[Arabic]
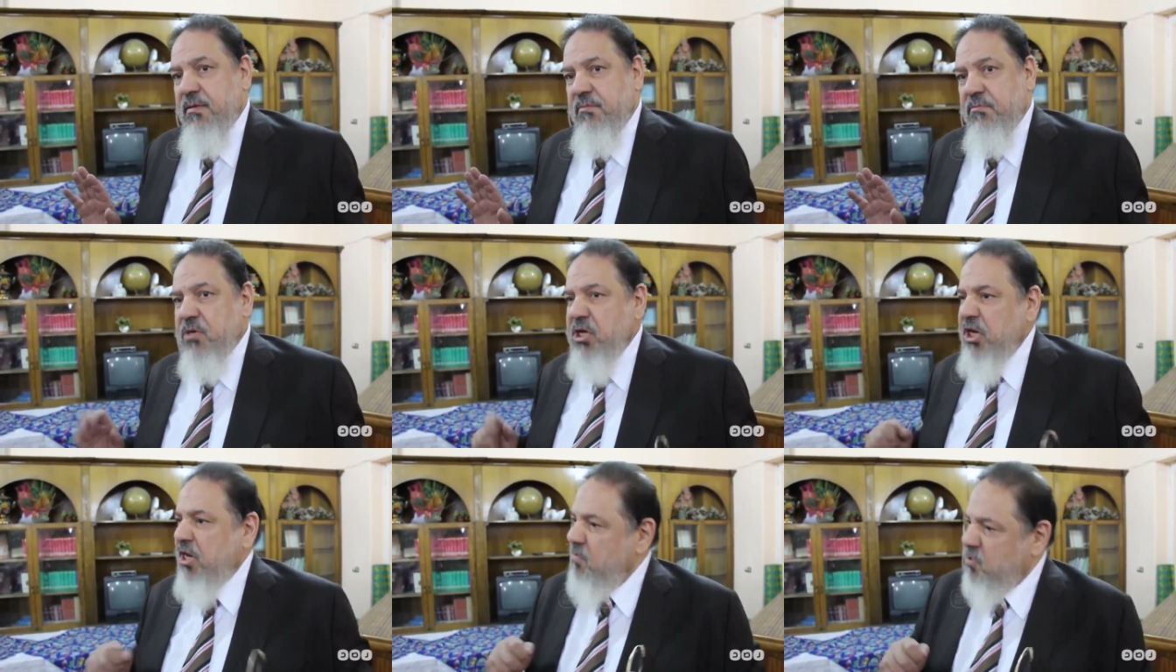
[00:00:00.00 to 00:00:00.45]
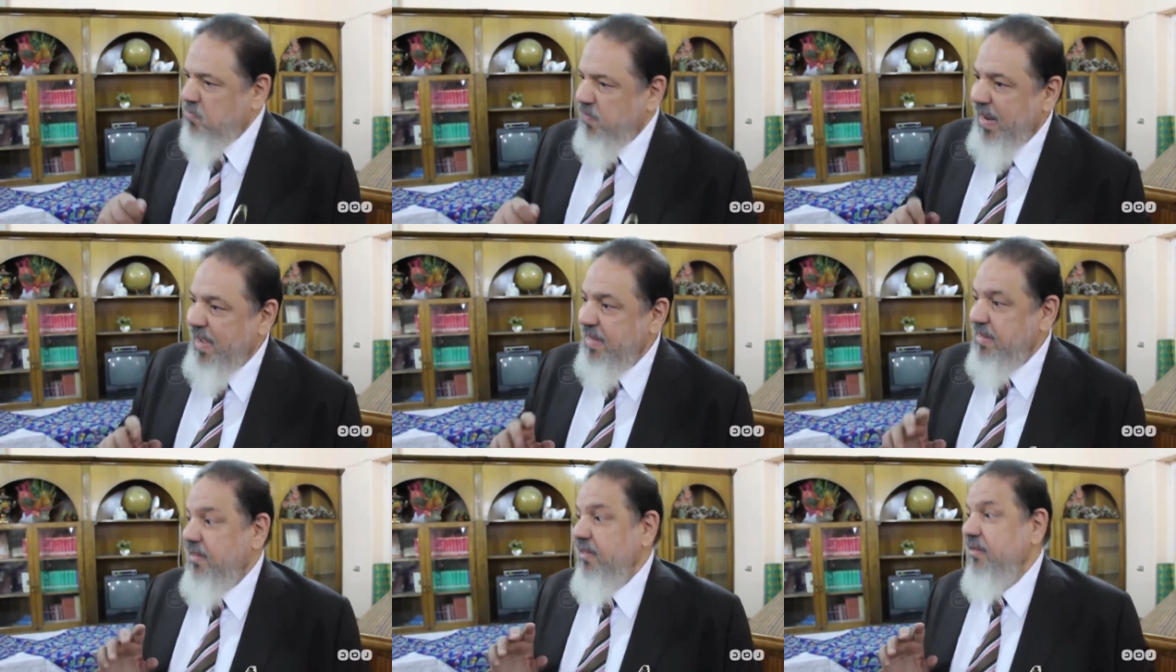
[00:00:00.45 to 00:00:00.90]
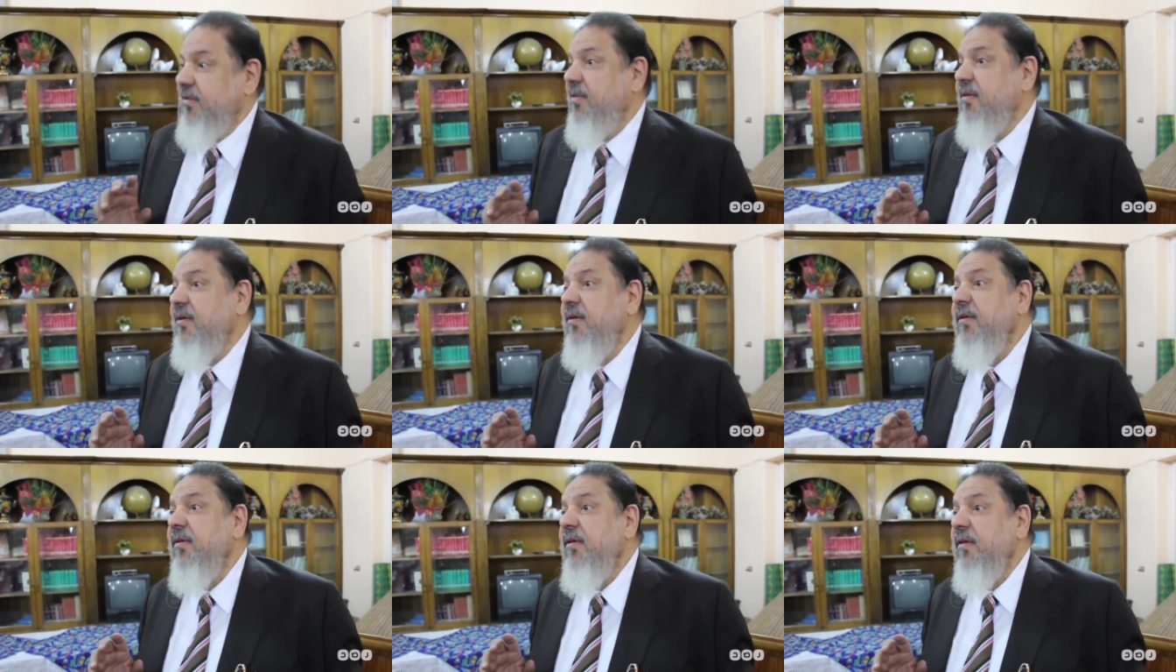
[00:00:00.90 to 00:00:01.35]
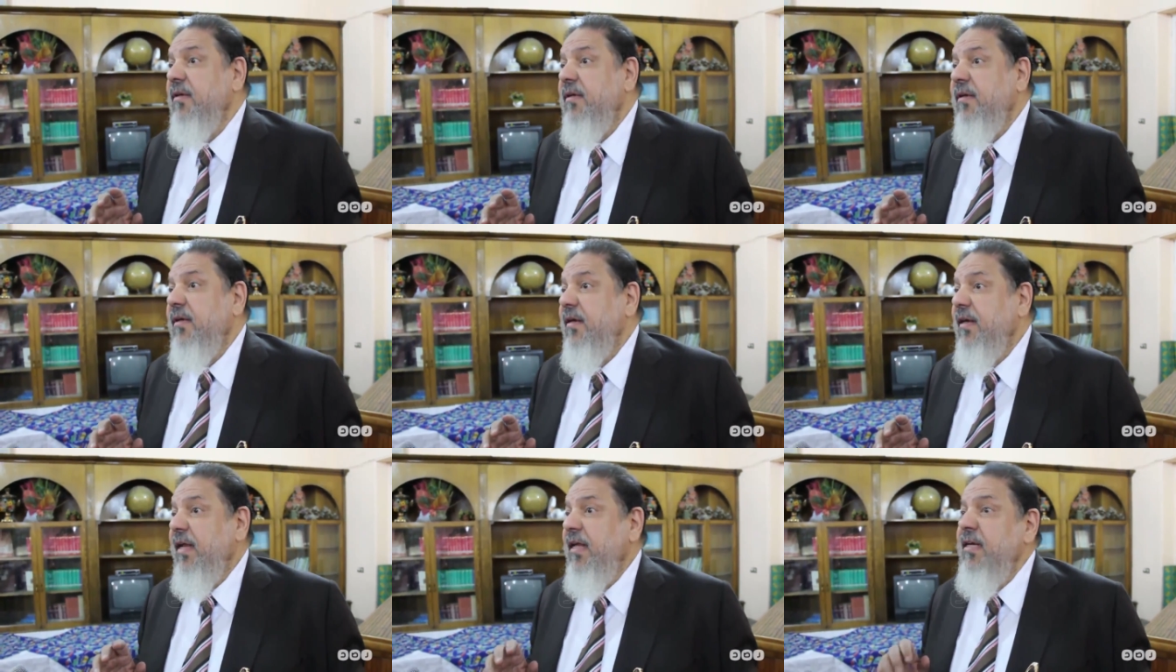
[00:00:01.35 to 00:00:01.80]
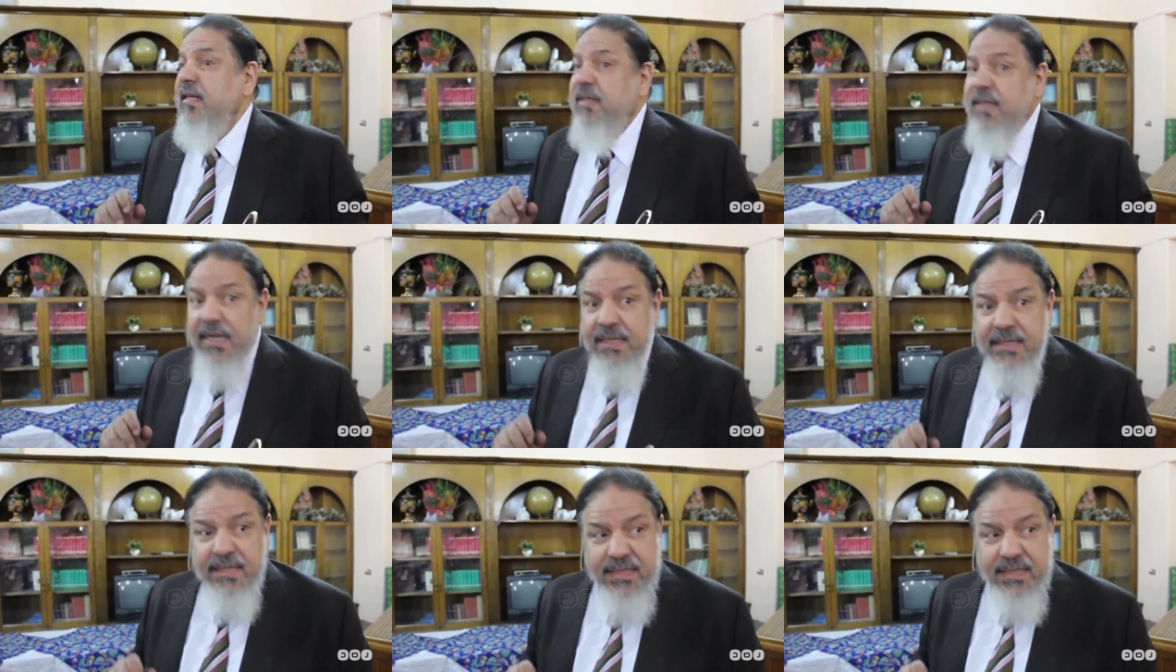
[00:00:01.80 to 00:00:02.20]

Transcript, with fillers: احنا مش بنهدد لان التهديد